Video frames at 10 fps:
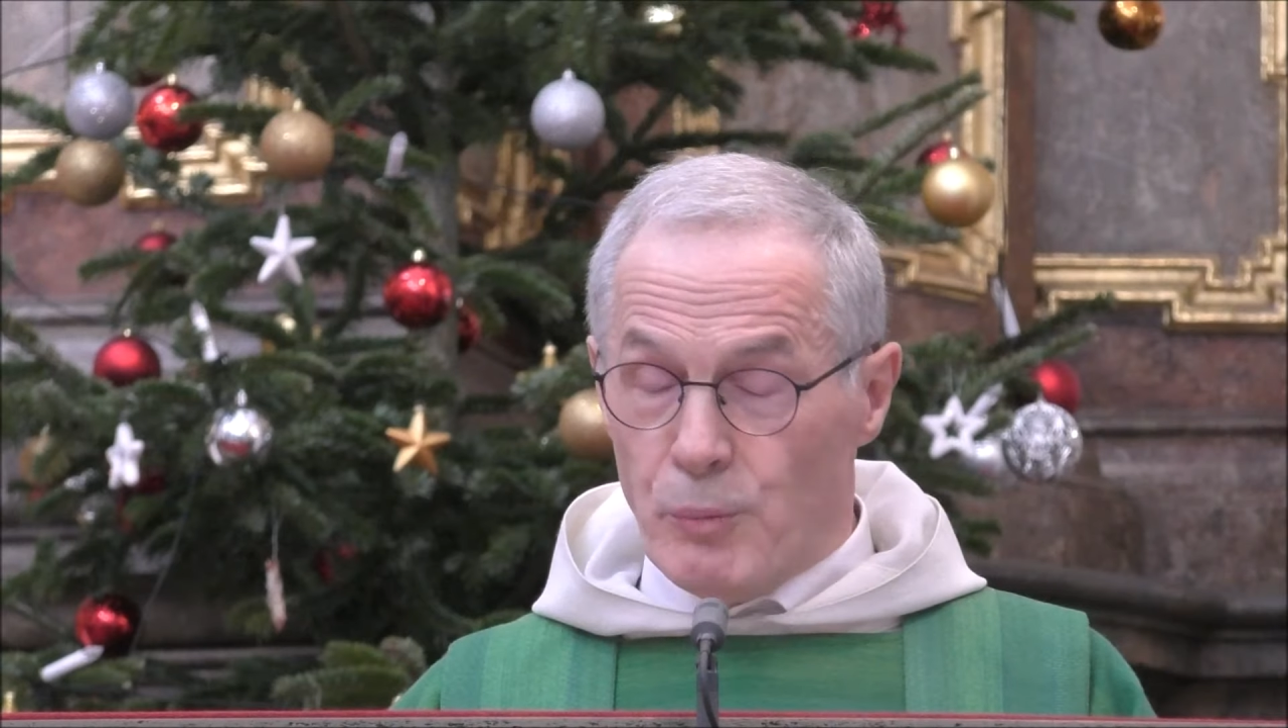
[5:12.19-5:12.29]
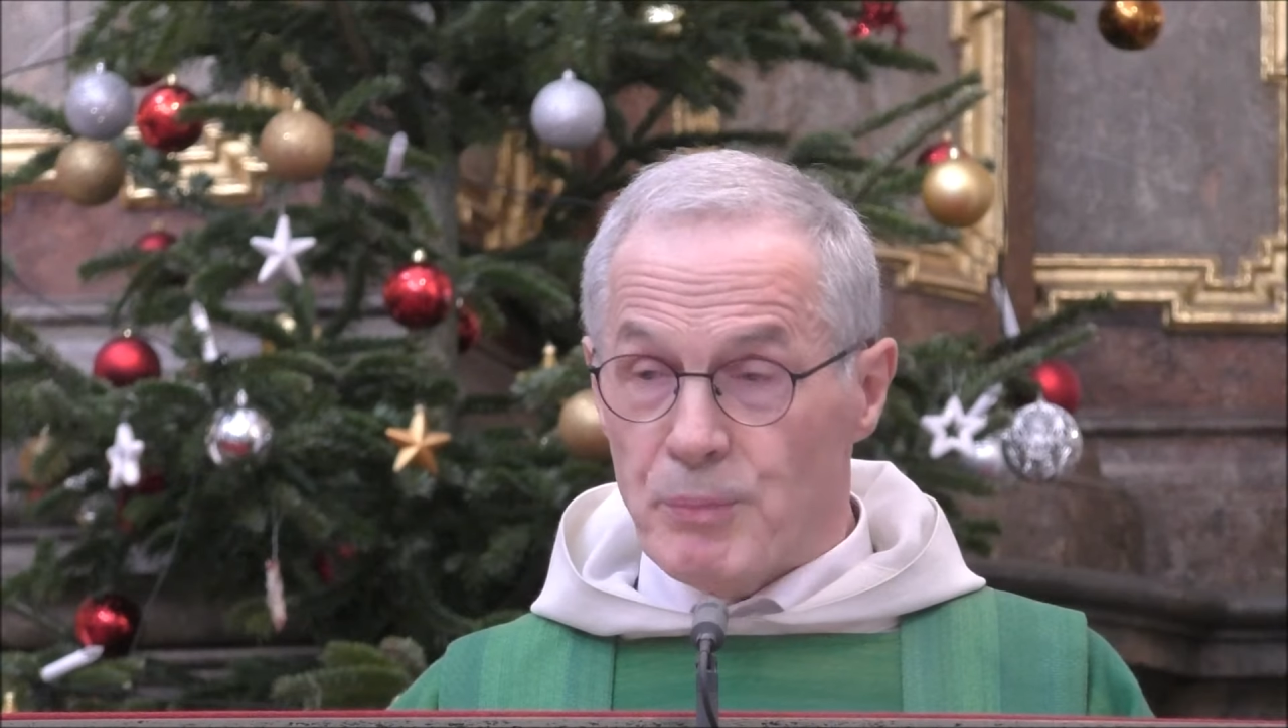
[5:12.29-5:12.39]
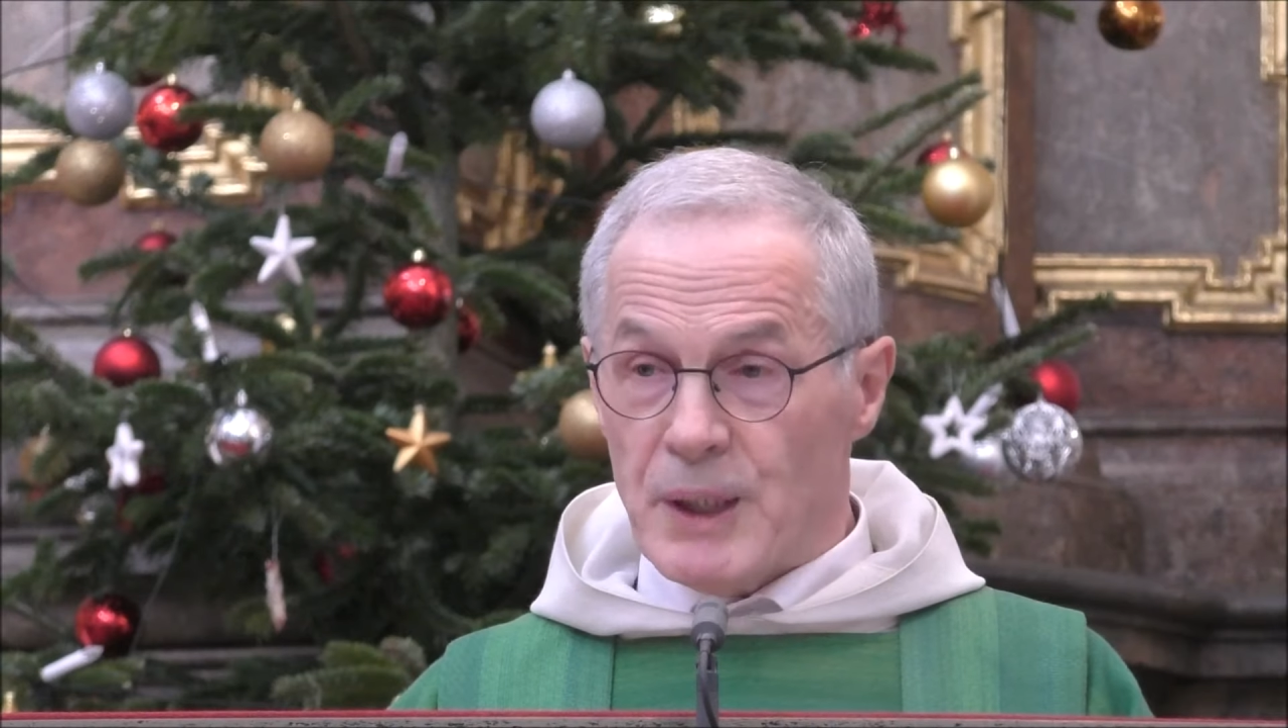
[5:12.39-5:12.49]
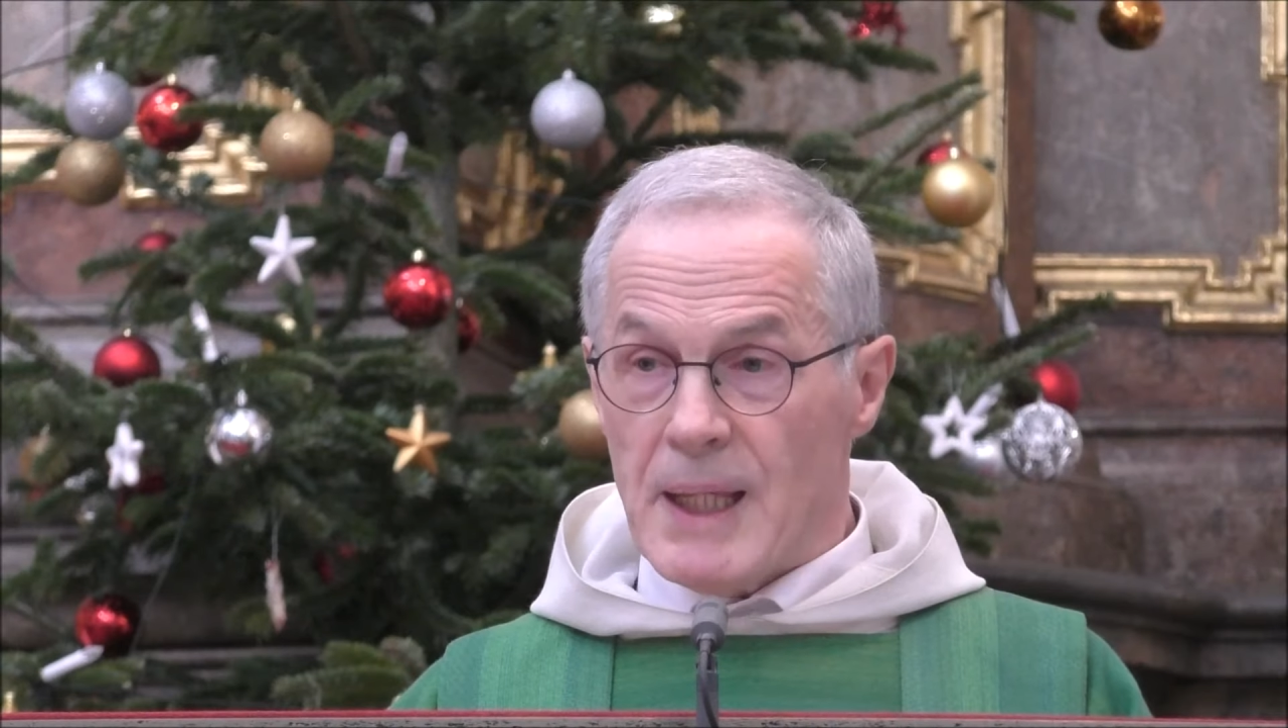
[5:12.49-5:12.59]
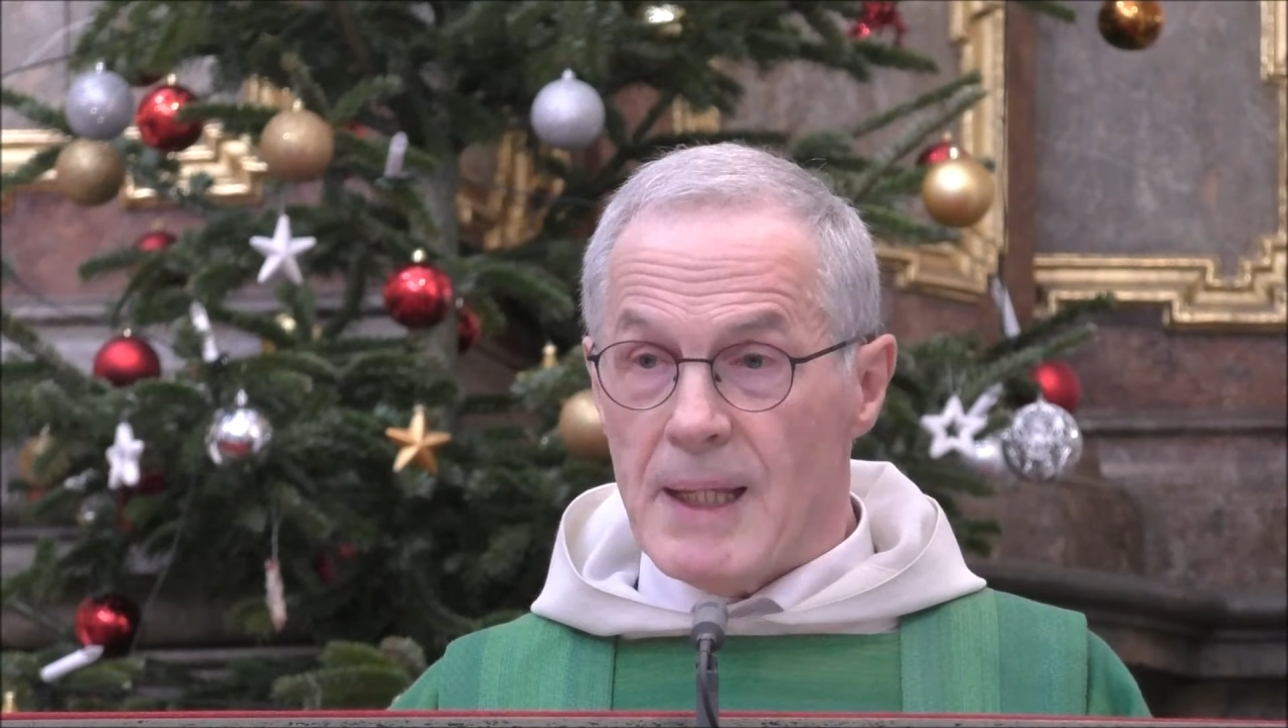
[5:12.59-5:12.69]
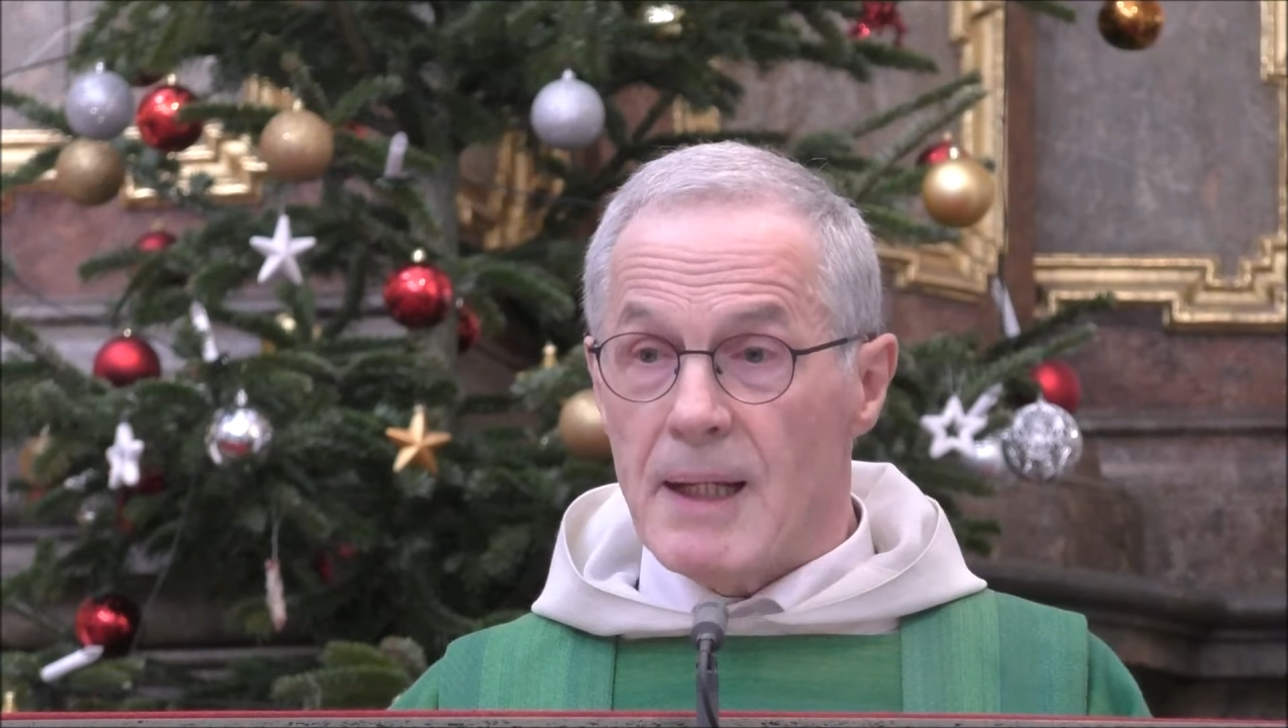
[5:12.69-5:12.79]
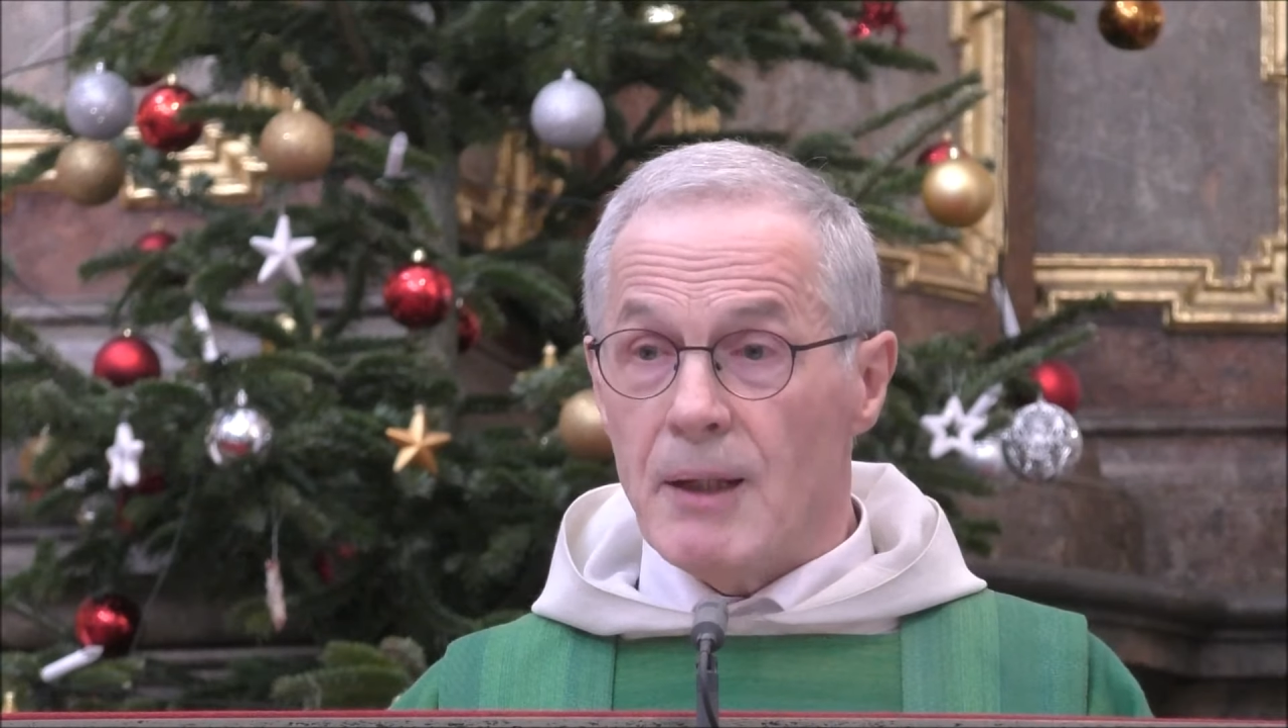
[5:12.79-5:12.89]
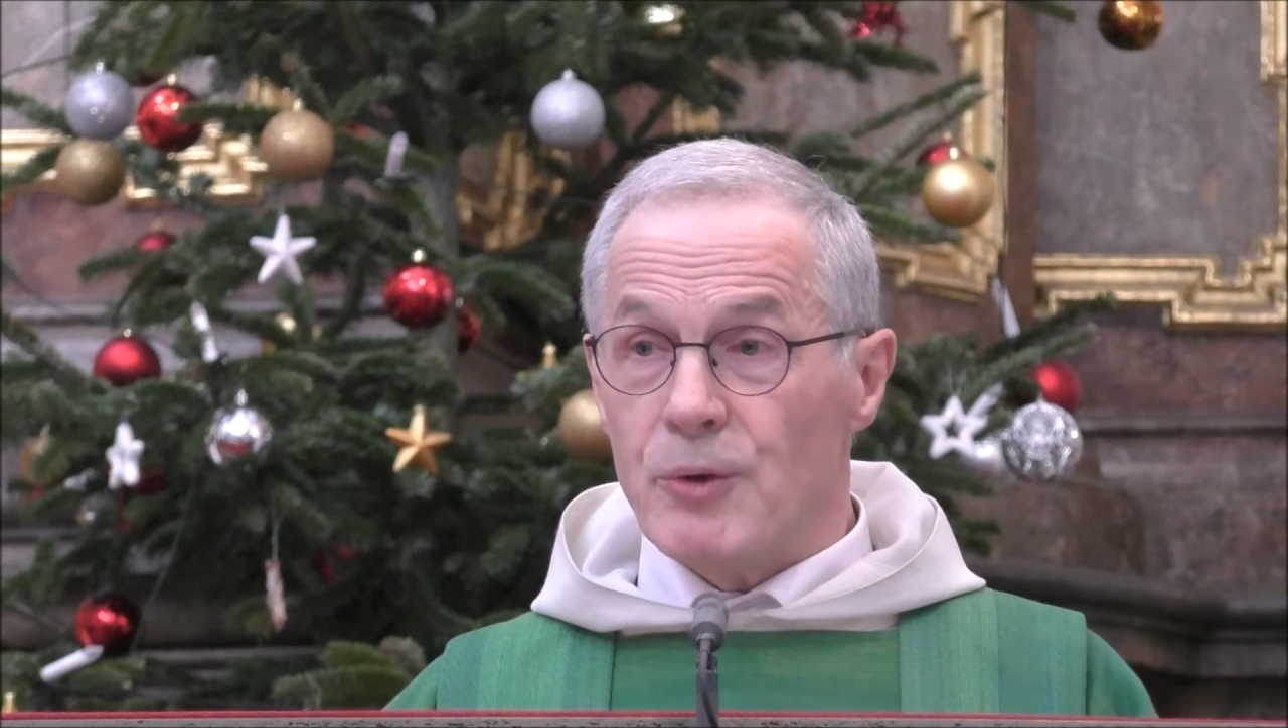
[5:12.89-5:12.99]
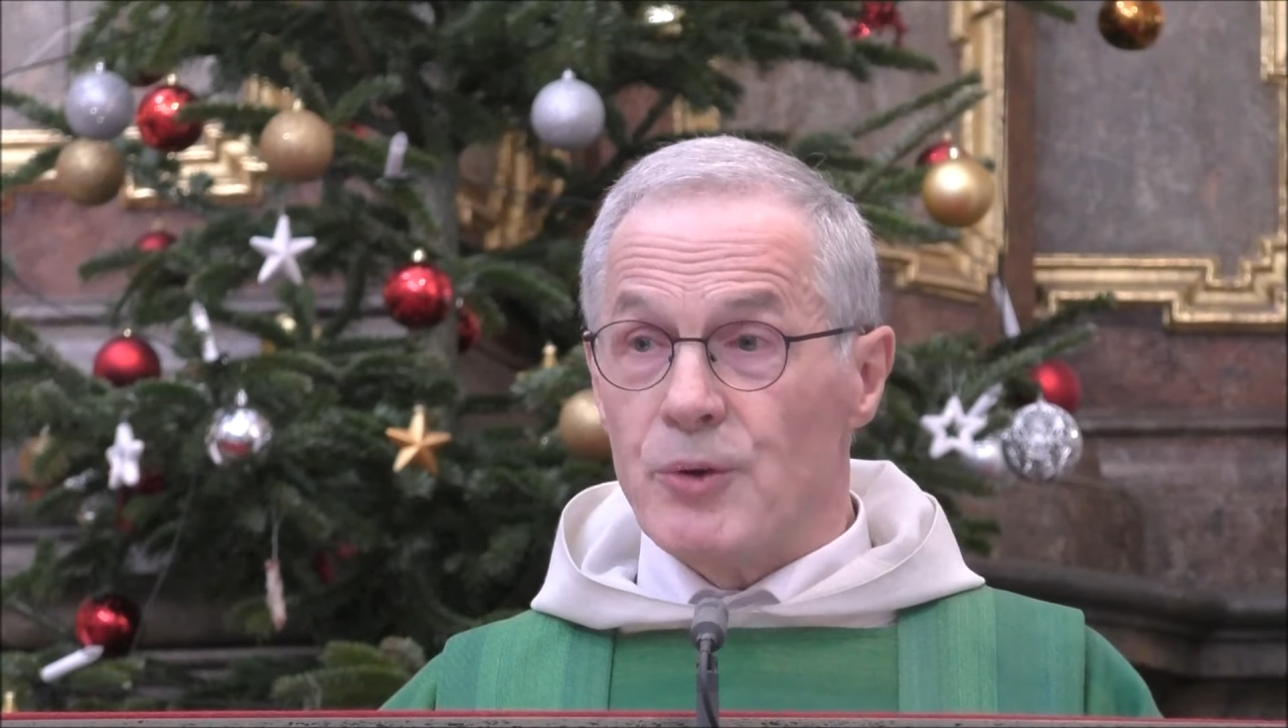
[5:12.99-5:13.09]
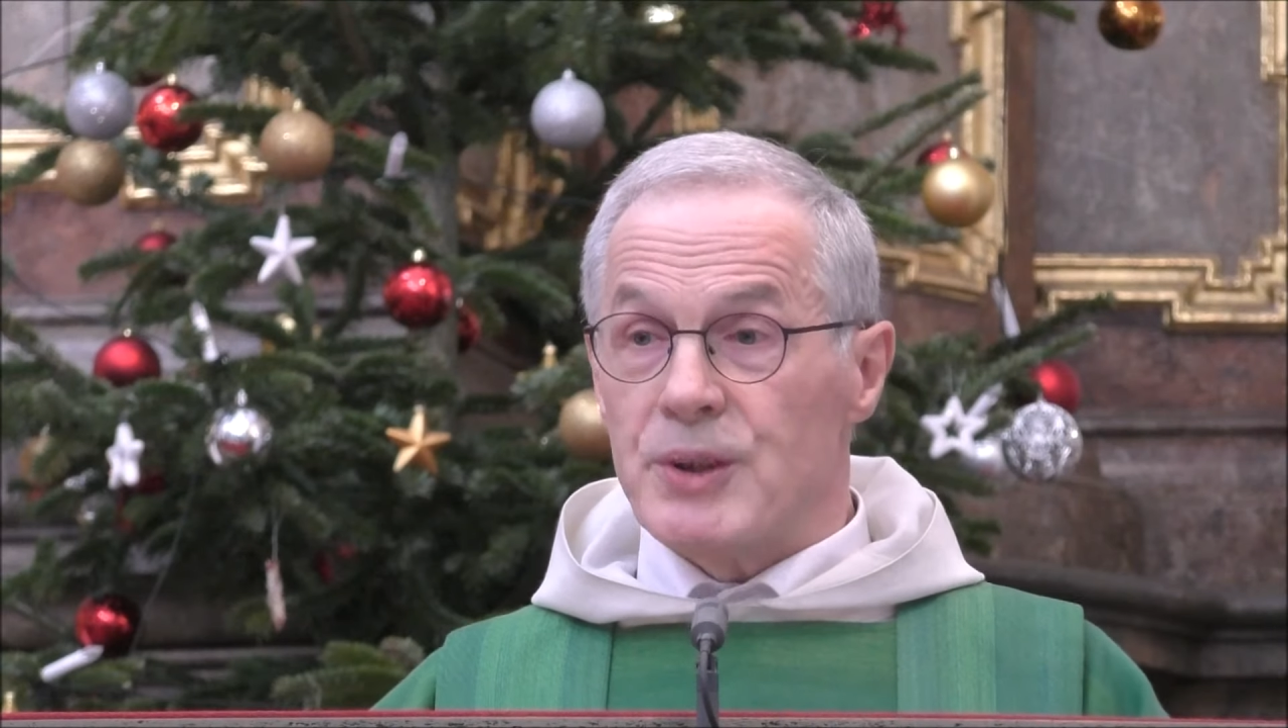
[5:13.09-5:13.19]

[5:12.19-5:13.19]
Umkehr